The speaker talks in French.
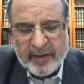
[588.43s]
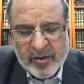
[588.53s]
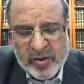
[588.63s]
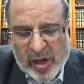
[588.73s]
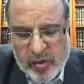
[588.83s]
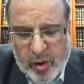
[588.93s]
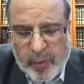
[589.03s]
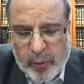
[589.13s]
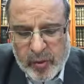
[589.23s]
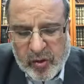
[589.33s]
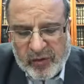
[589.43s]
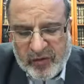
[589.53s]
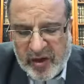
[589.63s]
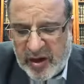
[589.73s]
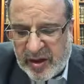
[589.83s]
ça soit pour son
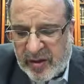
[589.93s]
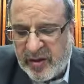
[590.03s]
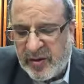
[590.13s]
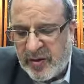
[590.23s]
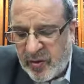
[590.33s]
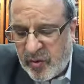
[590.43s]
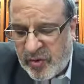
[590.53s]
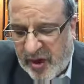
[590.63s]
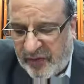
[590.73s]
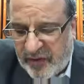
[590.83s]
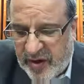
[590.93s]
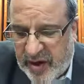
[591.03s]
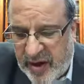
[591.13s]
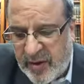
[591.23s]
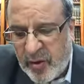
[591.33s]
fils ou sa
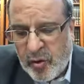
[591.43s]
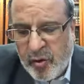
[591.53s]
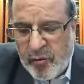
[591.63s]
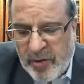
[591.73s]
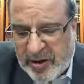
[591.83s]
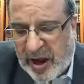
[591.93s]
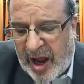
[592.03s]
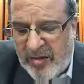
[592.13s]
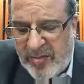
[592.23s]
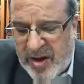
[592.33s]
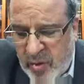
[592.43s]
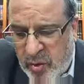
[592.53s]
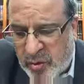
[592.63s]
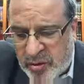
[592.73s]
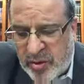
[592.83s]
fille, ou bet
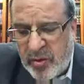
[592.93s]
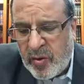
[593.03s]
almenut,